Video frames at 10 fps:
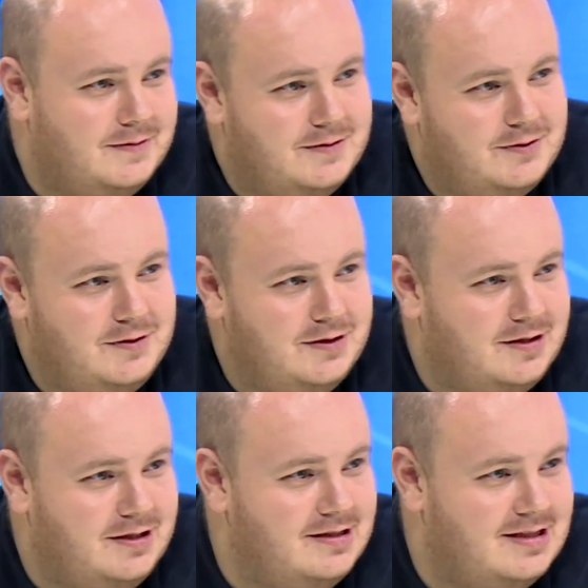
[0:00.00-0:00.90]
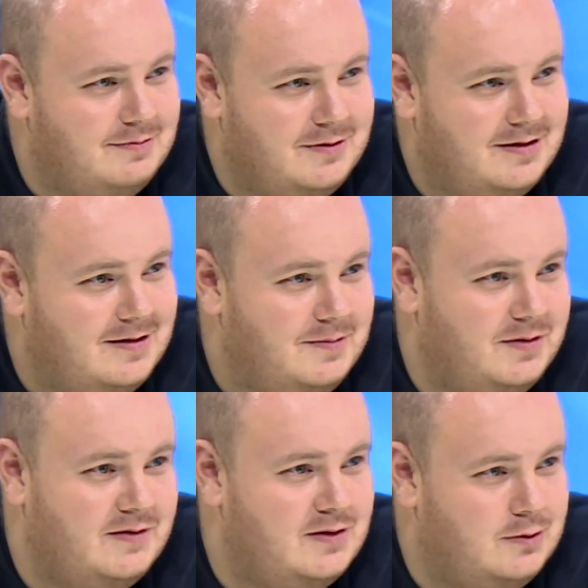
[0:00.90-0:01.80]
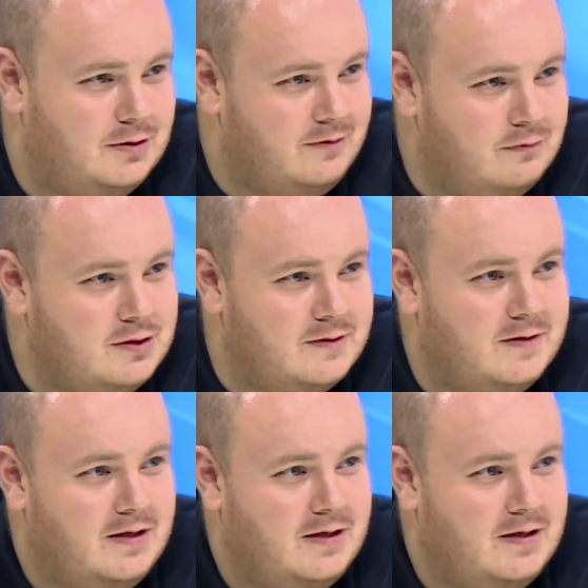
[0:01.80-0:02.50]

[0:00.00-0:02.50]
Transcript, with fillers: студентки не самых первосортных вузов,